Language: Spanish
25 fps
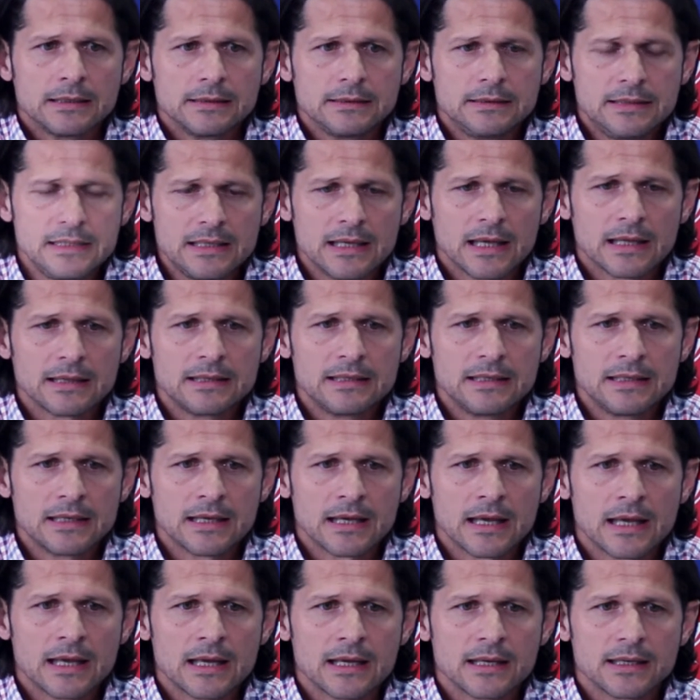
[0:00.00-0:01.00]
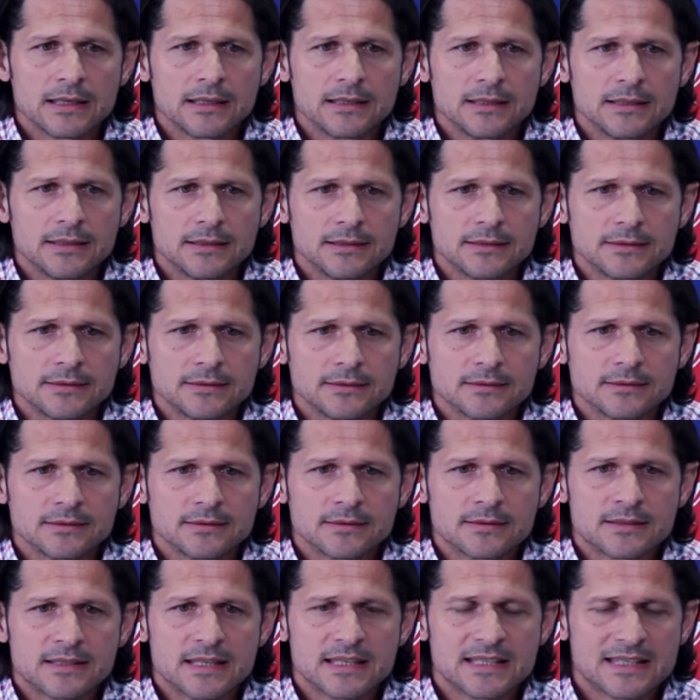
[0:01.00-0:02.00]
Día a día
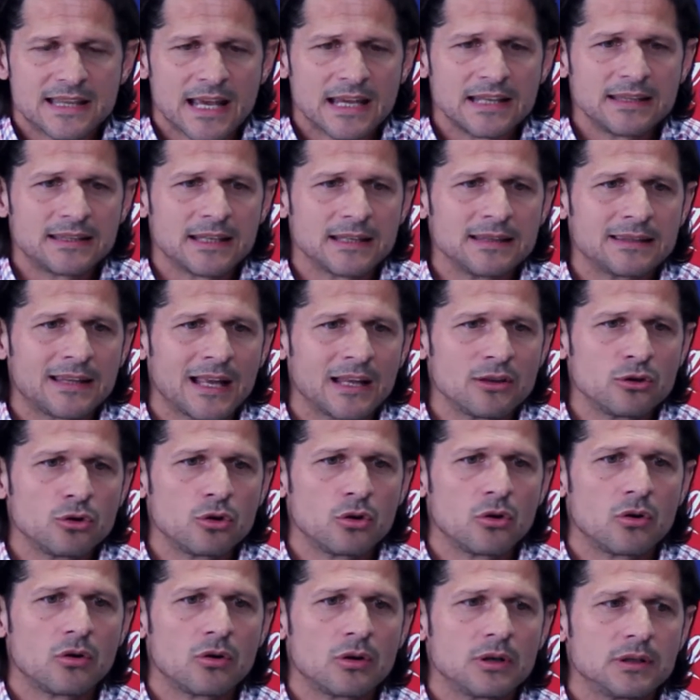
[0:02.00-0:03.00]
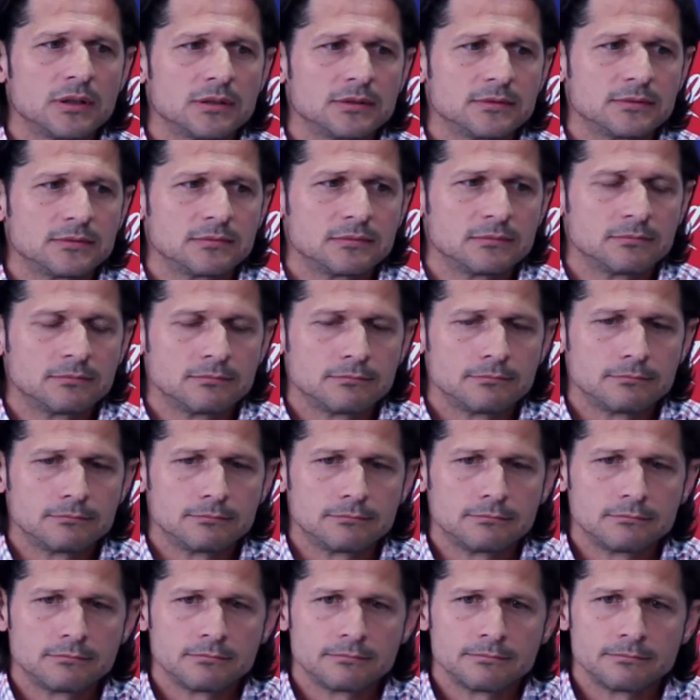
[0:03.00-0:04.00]
eh, se está intentando
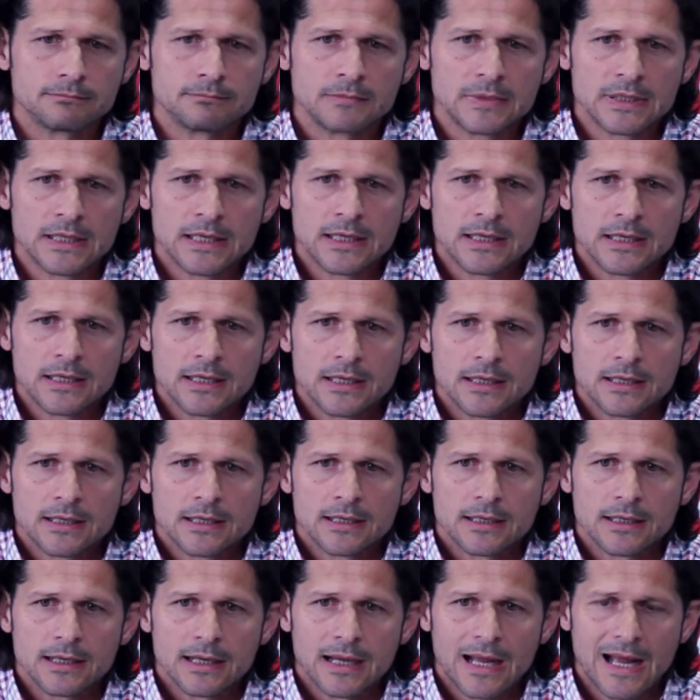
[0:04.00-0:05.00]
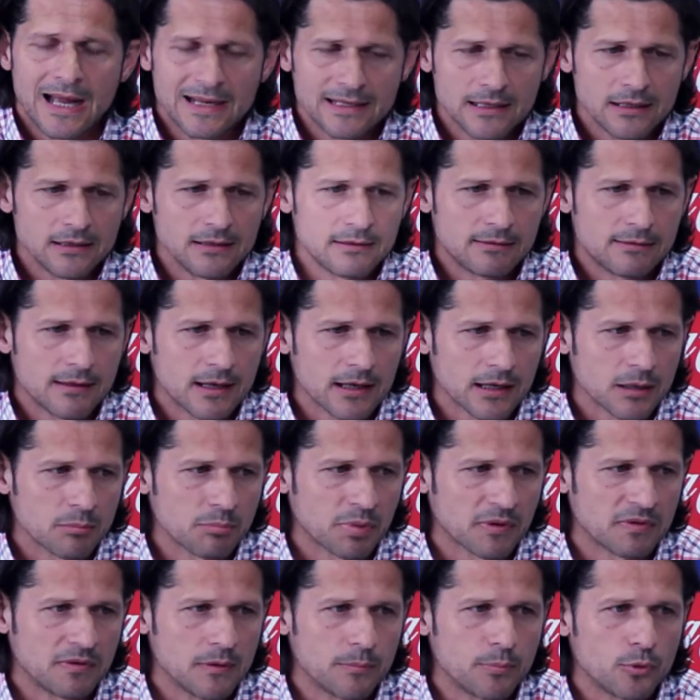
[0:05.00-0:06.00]
mm, analizar
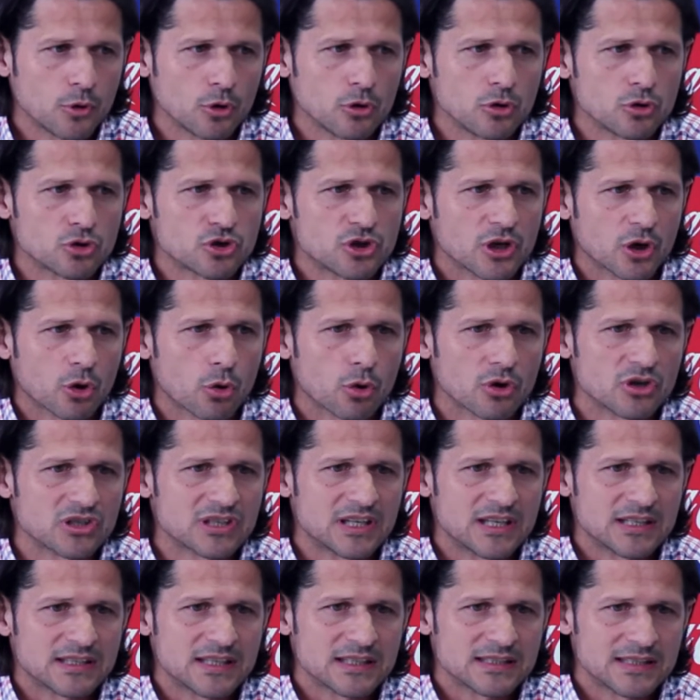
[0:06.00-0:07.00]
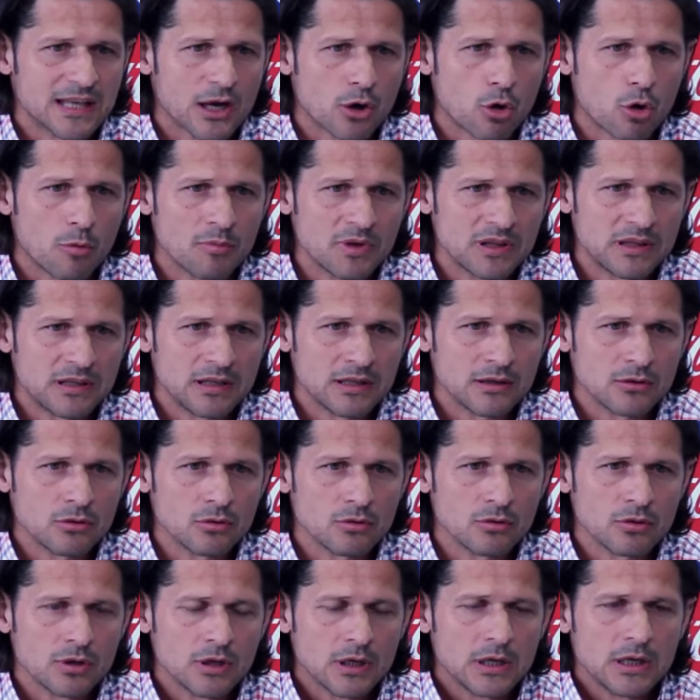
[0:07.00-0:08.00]
en principio los errores que se están
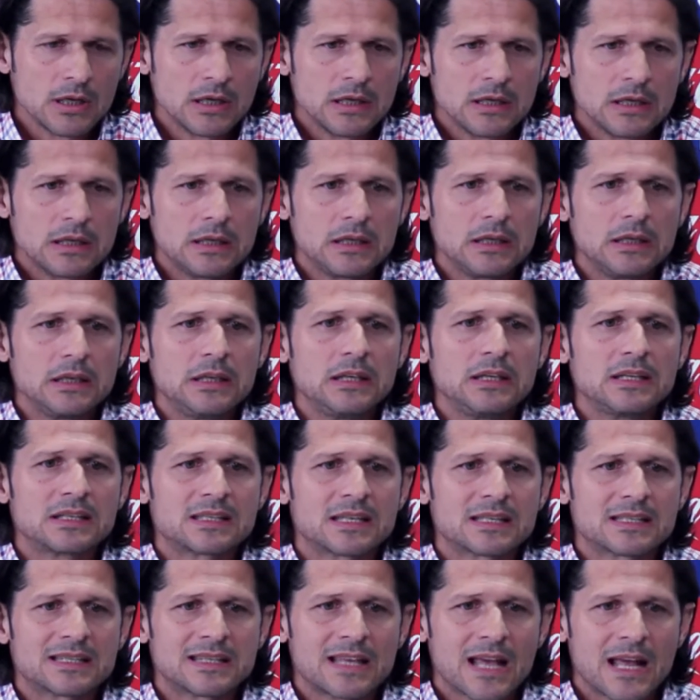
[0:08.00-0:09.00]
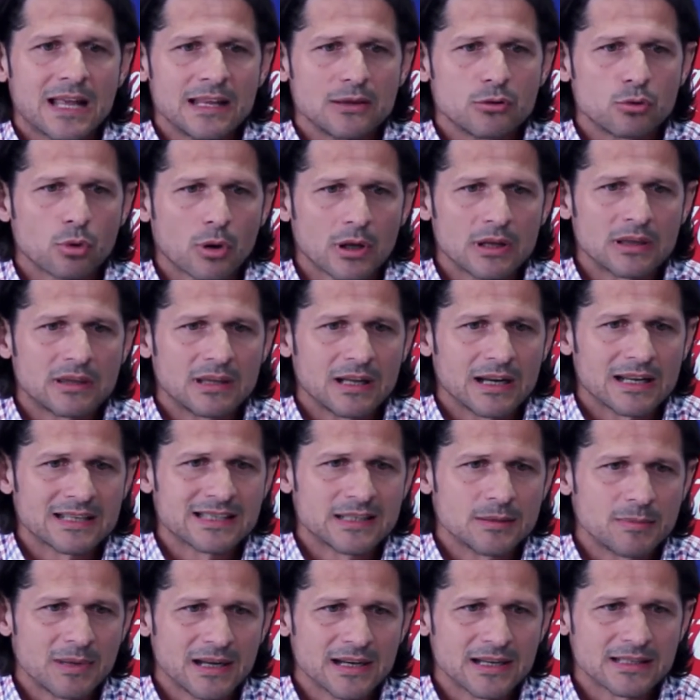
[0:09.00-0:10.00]
cometiendo y se están durante la
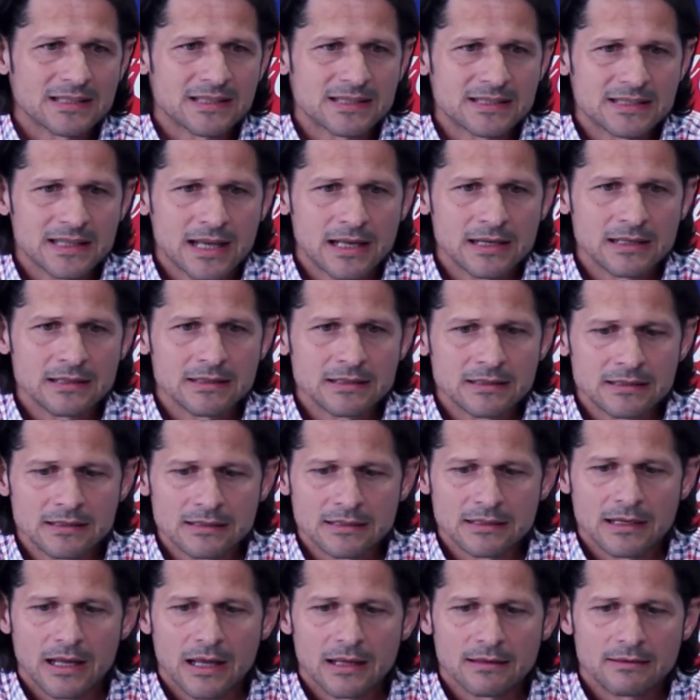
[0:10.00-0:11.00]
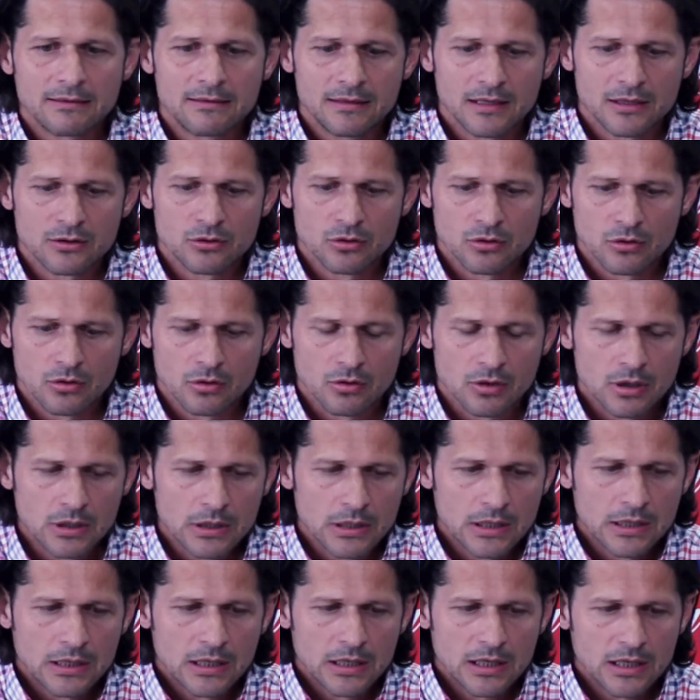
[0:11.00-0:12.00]
semana se están haciendo
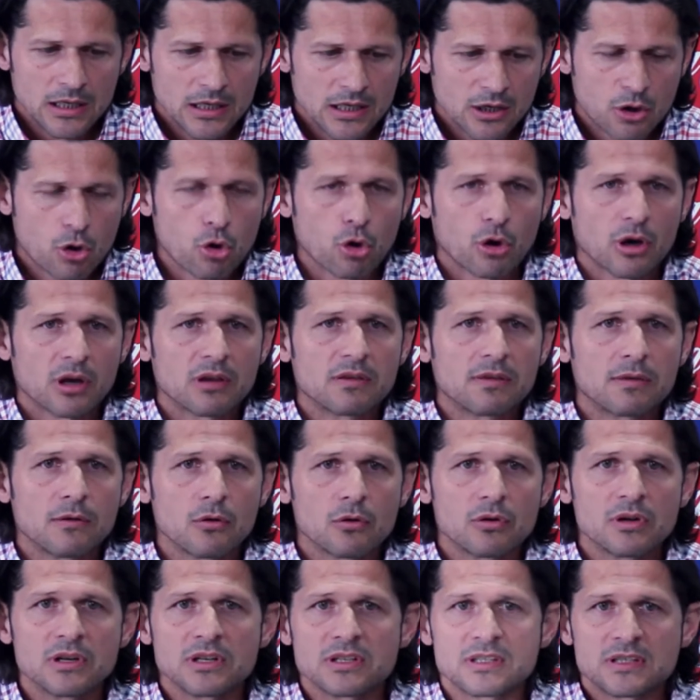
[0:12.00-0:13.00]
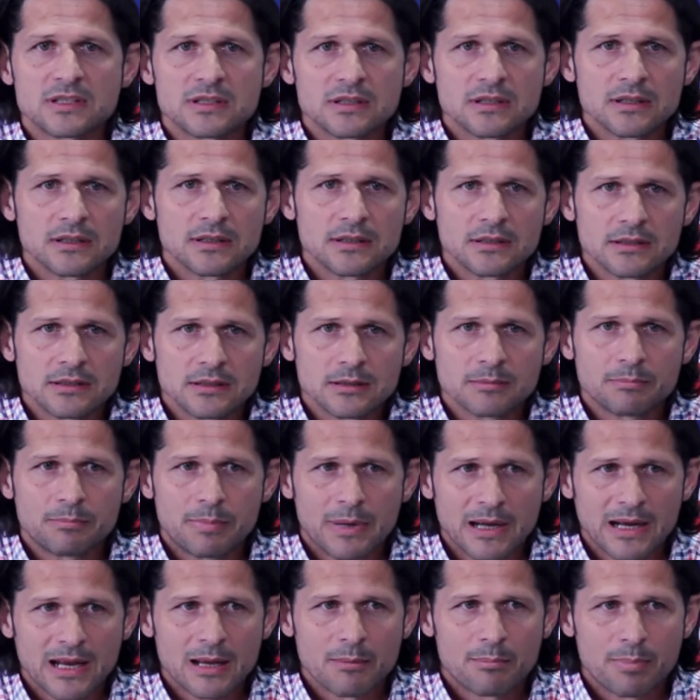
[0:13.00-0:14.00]
eh, correcciones eh,
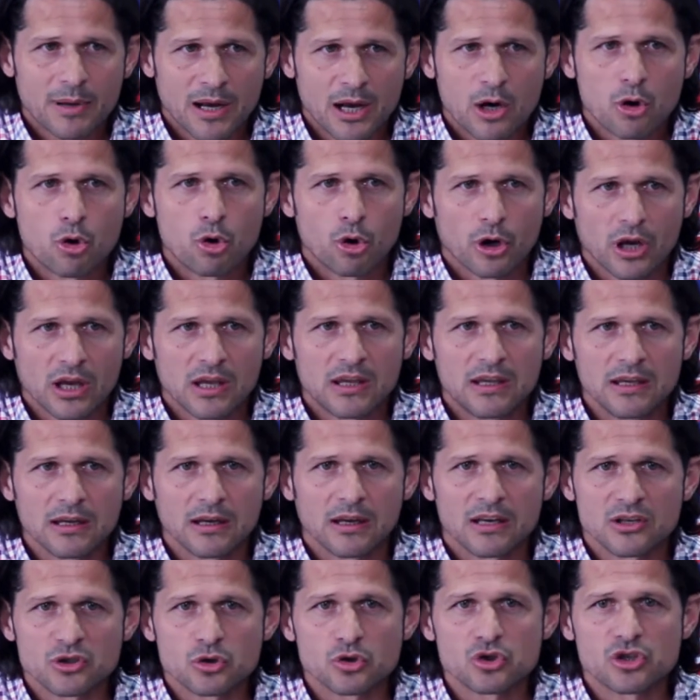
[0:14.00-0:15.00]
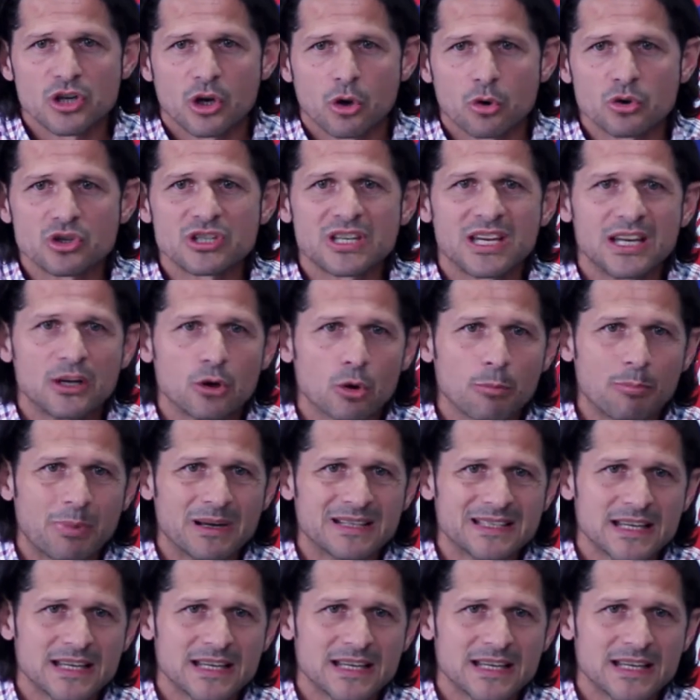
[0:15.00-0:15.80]
para, para corregir estos errores que no